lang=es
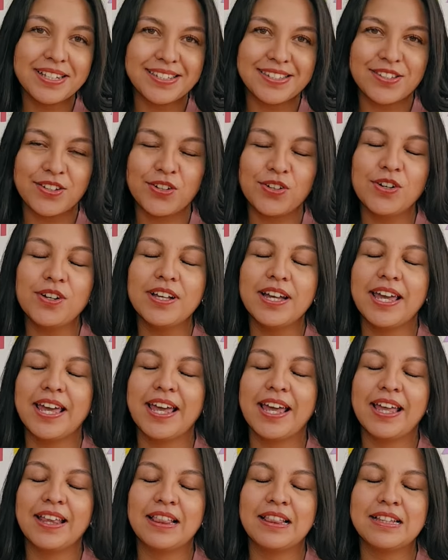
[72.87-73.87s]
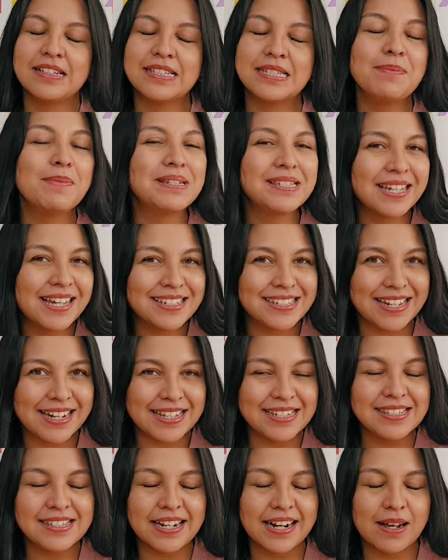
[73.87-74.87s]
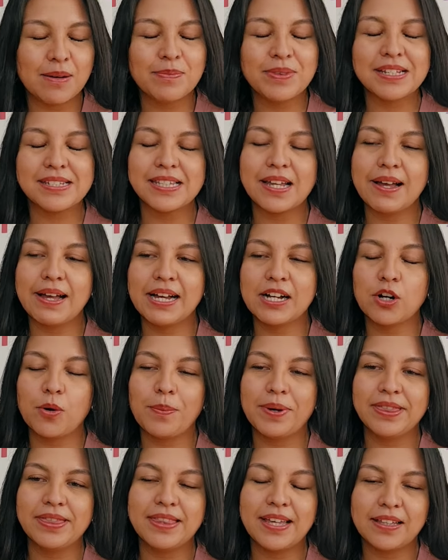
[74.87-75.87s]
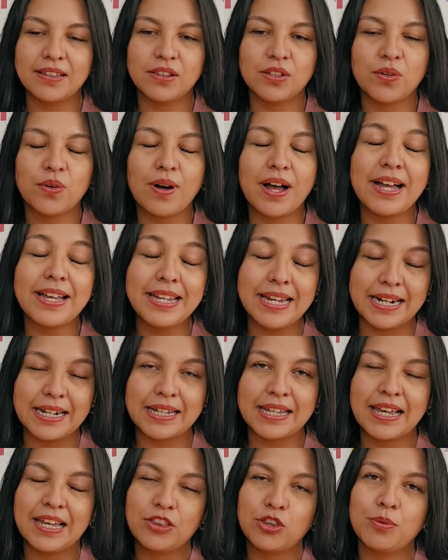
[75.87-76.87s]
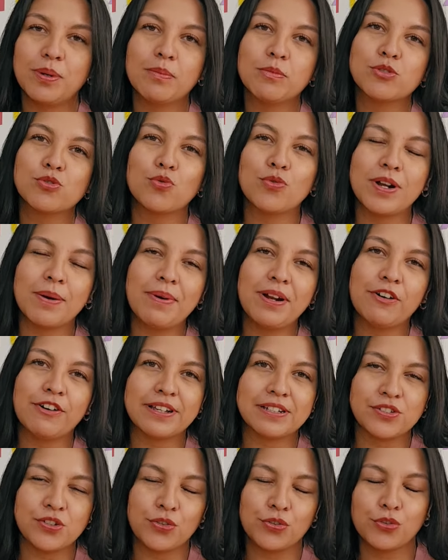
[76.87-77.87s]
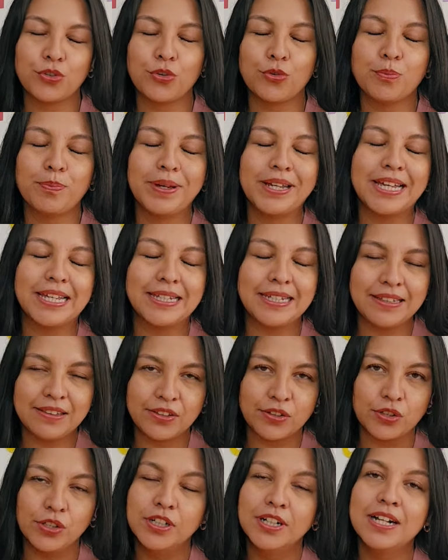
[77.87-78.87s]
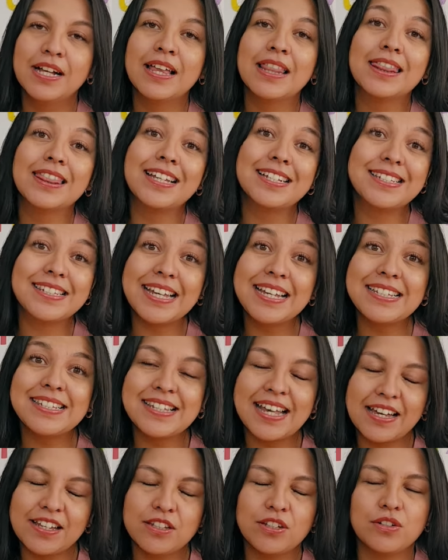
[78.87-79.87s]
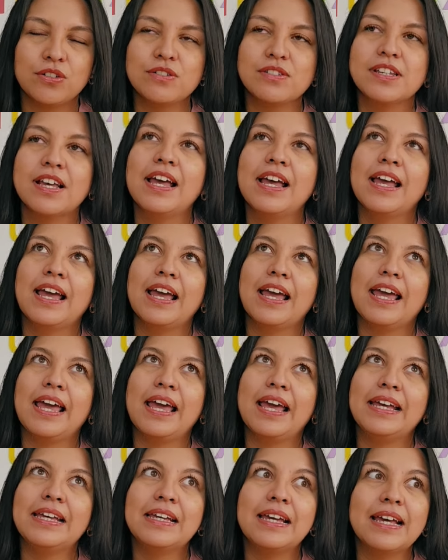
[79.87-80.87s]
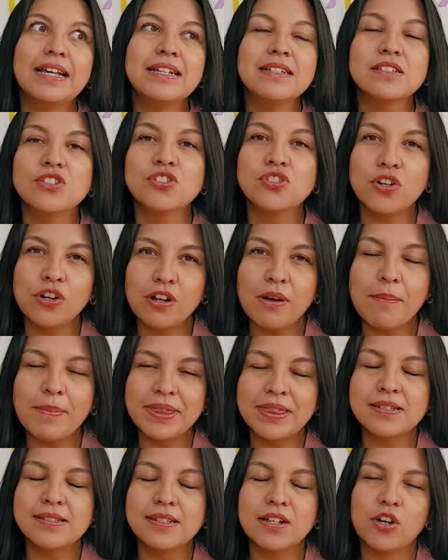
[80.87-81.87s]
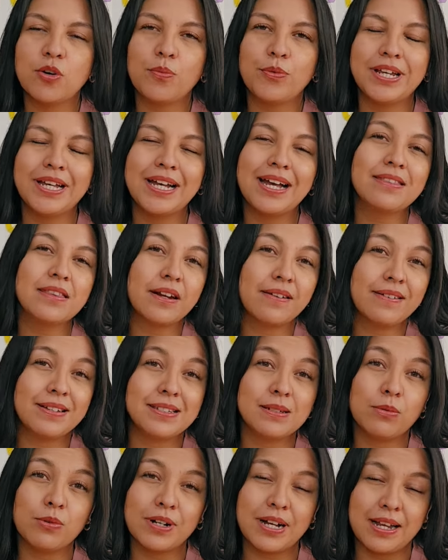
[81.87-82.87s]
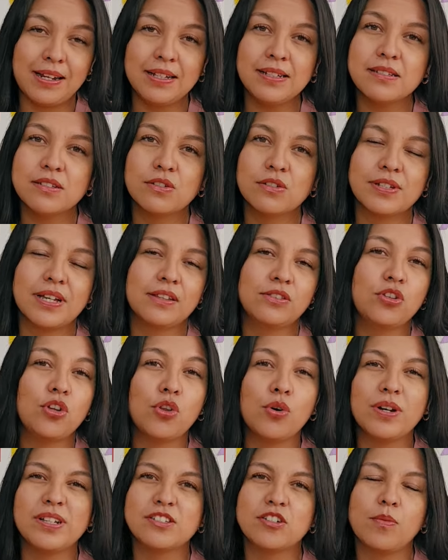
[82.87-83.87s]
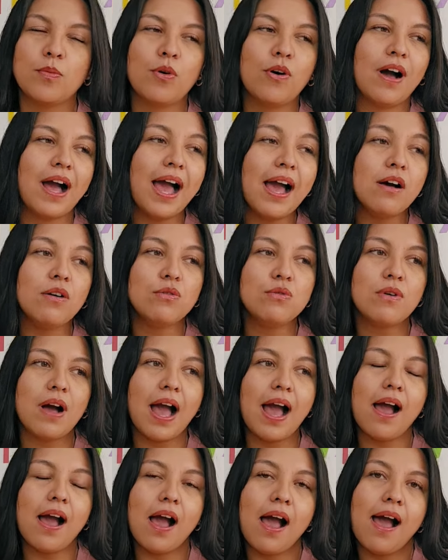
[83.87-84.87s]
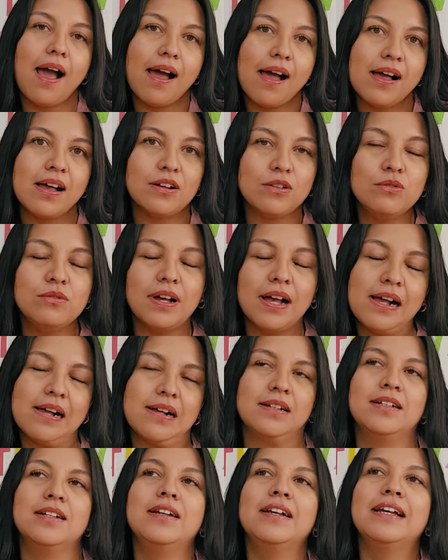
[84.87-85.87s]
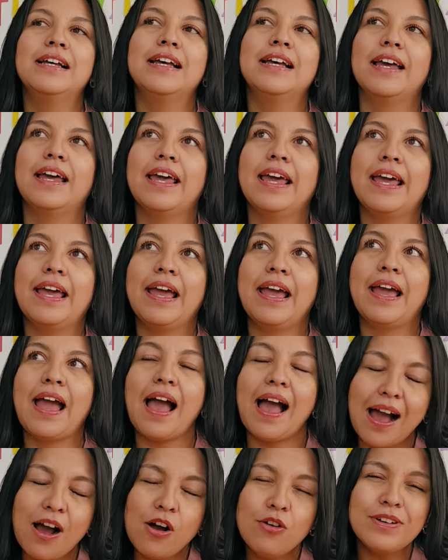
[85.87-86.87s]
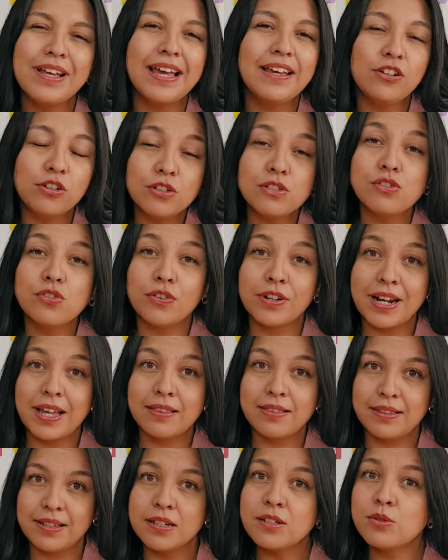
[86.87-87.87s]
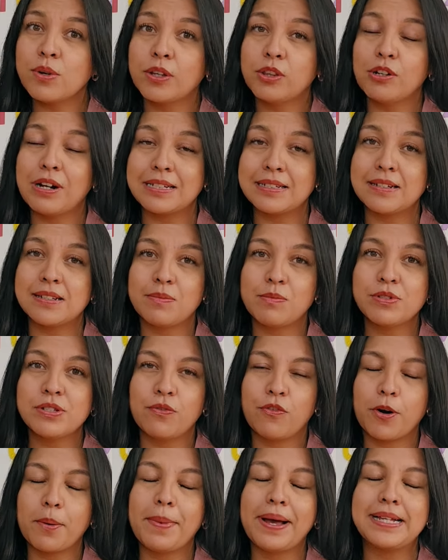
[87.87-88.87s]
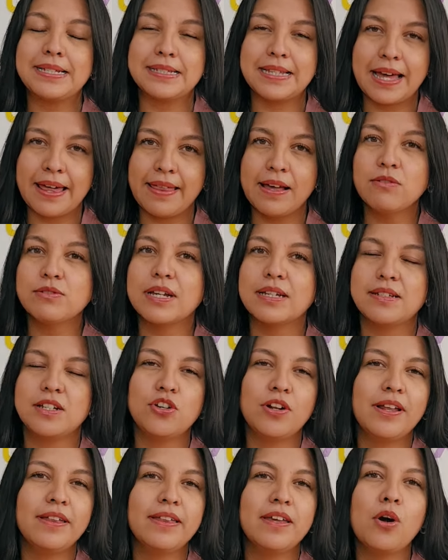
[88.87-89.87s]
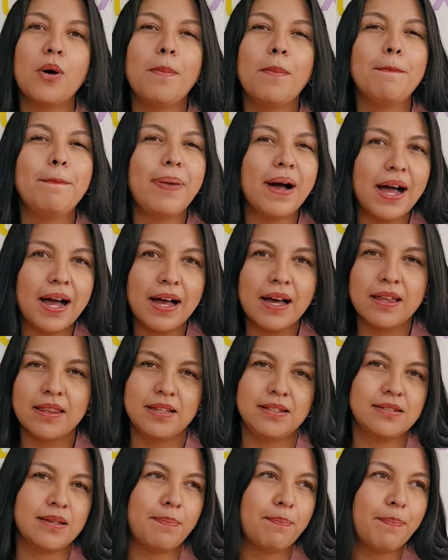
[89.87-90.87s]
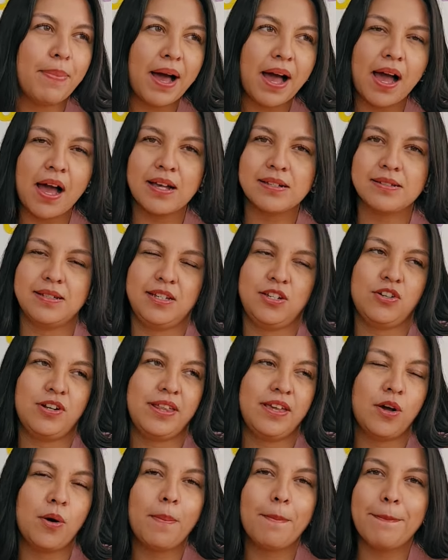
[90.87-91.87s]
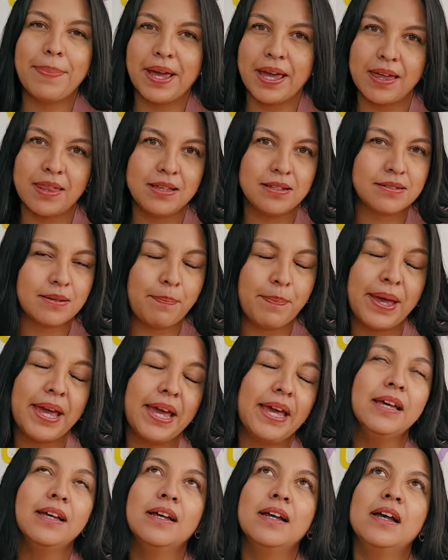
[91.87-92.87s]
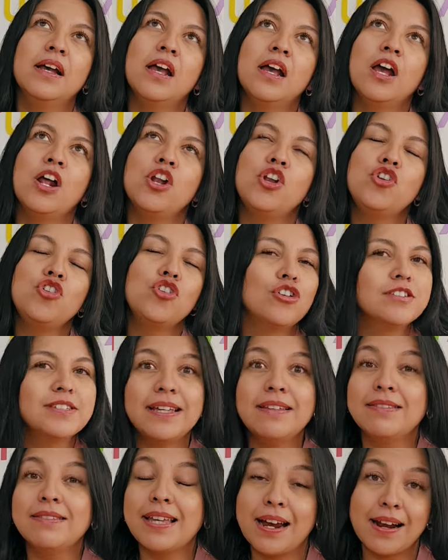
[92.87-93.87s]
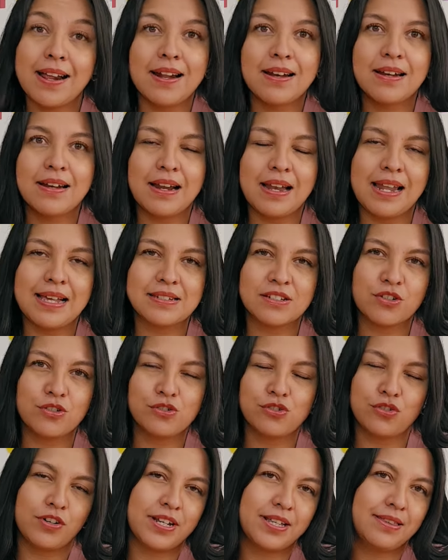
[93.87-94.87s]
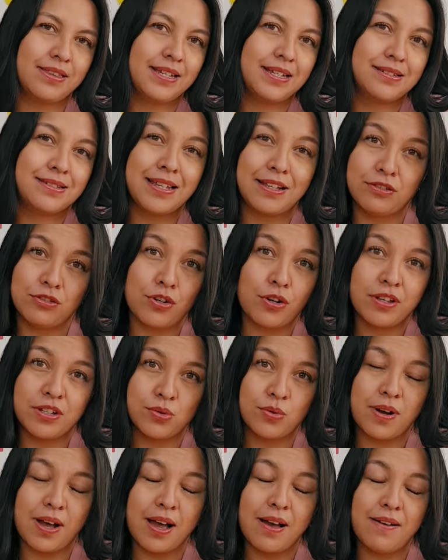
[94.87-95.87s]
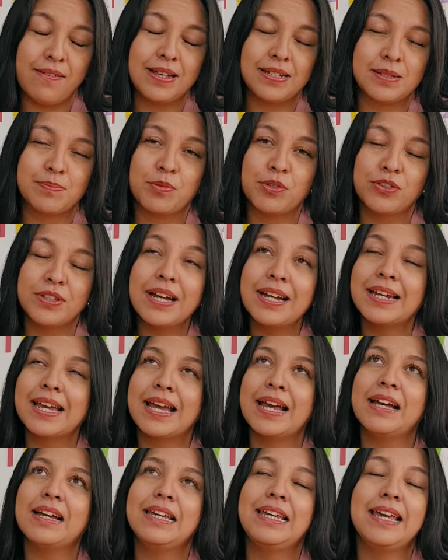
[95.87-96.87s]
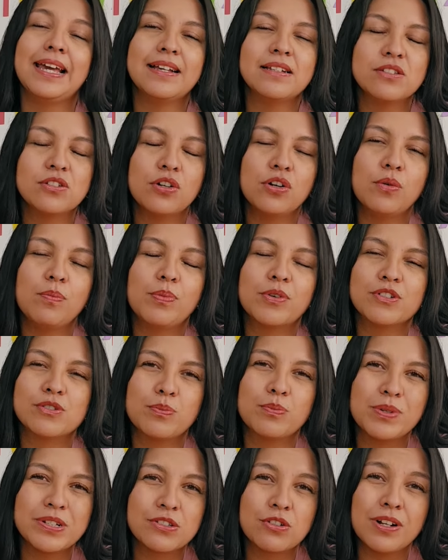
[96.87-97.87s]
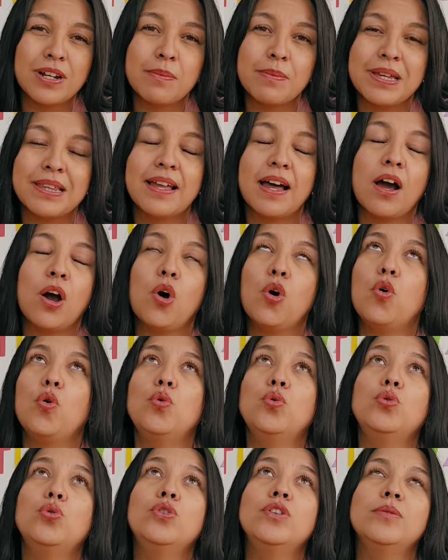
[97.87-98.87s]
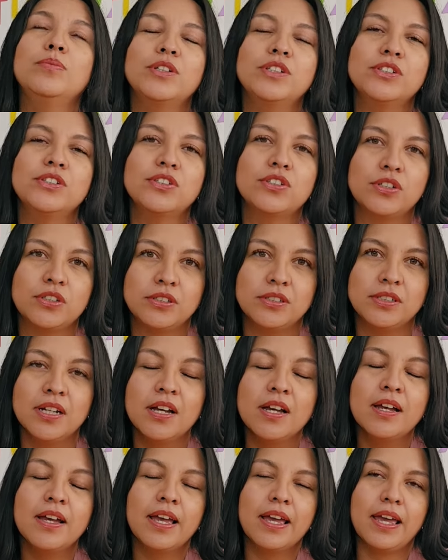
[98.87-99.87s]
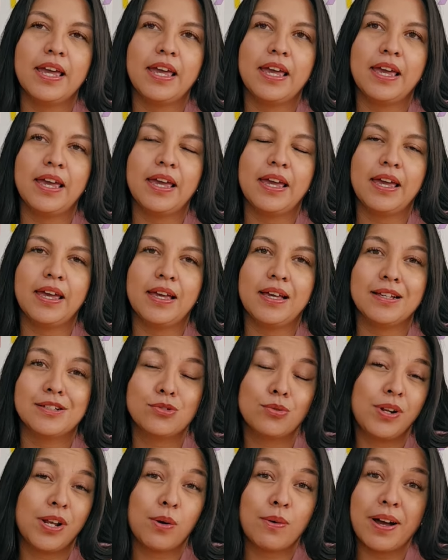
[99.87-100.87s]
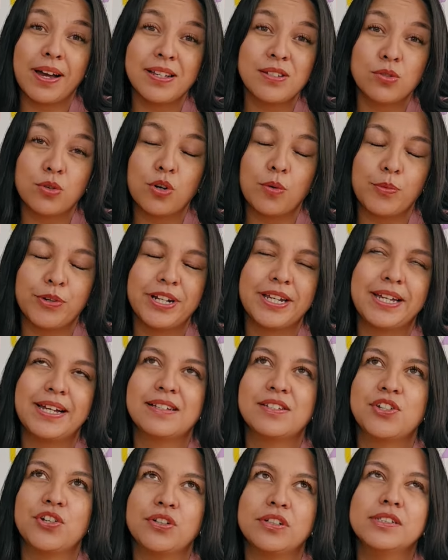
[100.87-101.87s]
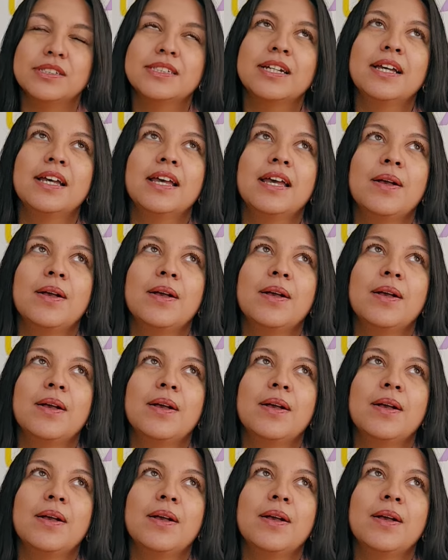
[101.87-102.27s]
esto, eh, si me sigues en Instagram, te estaba comentando ayer que tuvimos una valoración con un pequeñito de 6 años eh, que solamente se comunica a través de vocales, o sea, todo es como ah, uh, ah, ah, ah uh, ah. Eh, aunque hay consonantes cuando las hacemos de forma aislada, o sea, si yo le digo pa, dice pa, si yo le digo p, dice p, no se integran las consonantes dentro de su habla espontánea y esto, por supuesto, limita un montón su lenguaje y su comunicación.